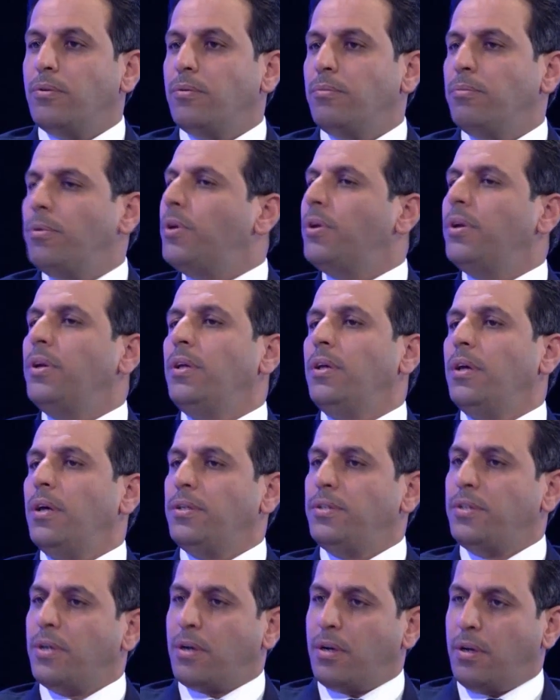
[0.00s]
من اللي
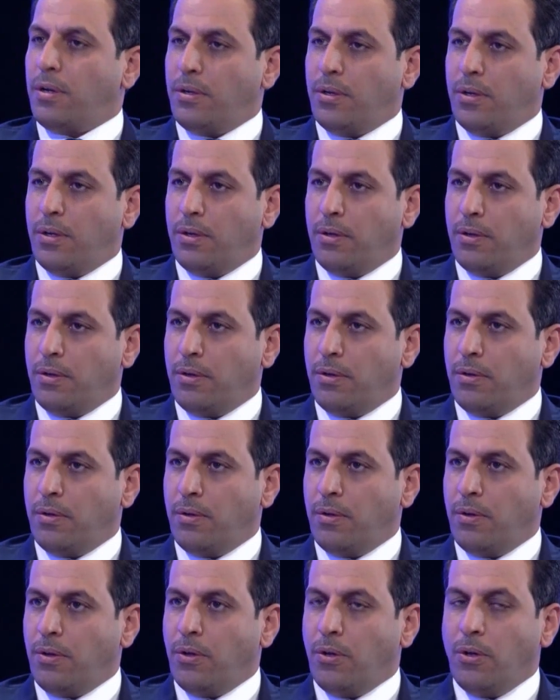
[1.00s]
هجر اهلنا؟
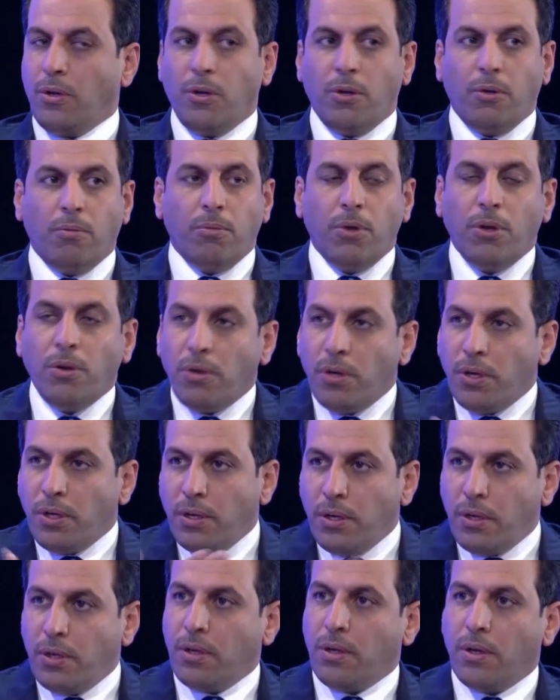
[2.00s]
من
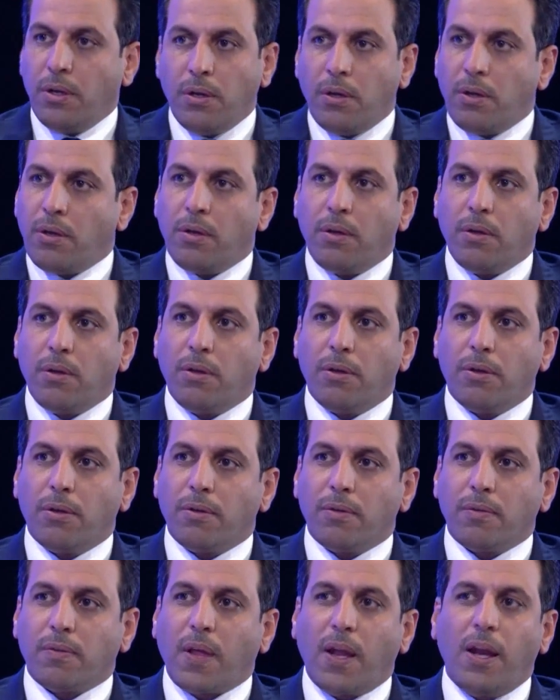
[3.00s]
اللي
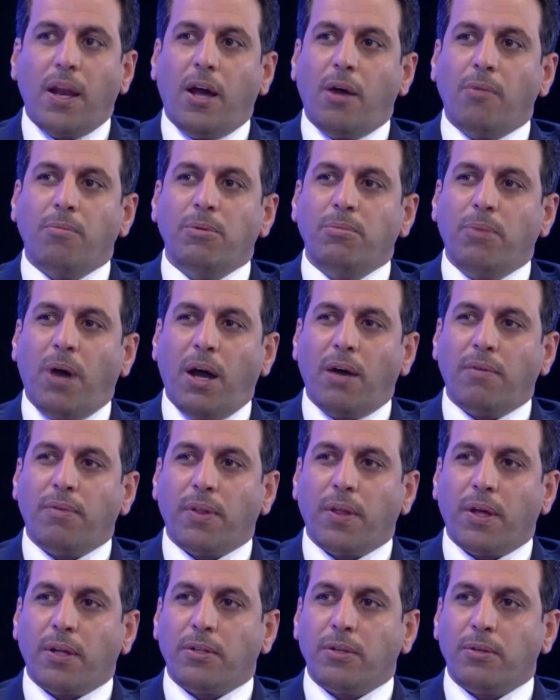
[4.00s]
طلعهم من
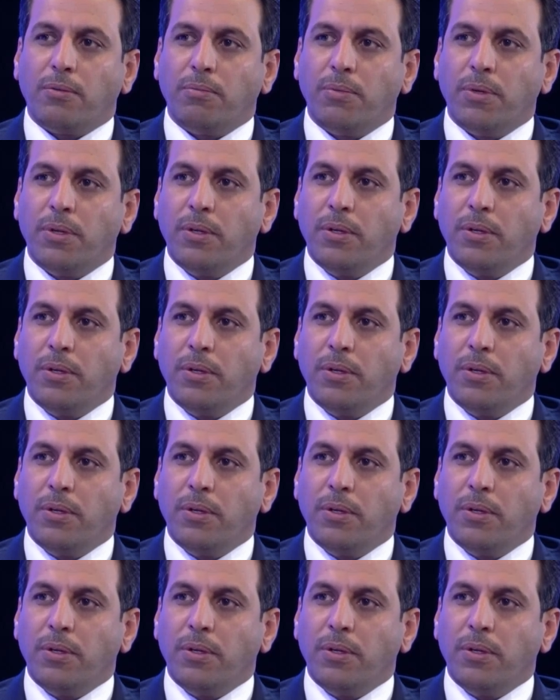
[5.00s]
محافظاتهم؟